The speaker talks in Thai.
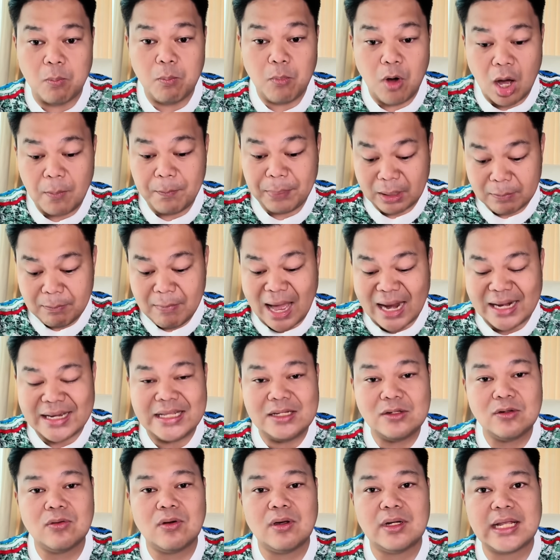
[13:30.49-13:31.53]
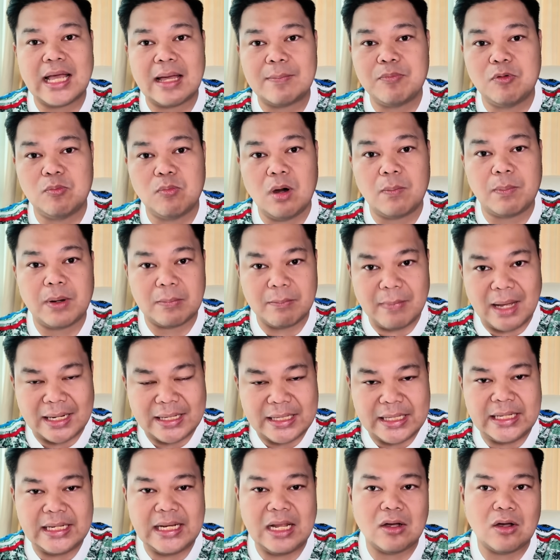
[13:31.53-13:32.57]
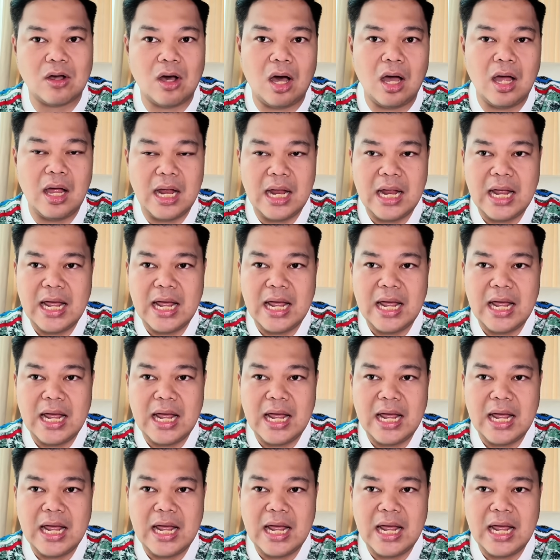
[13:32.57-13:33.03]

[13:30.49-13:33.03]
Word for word: มมองประมาณนี้ทุกคนครับผมมองประมาณนี้แล้วก็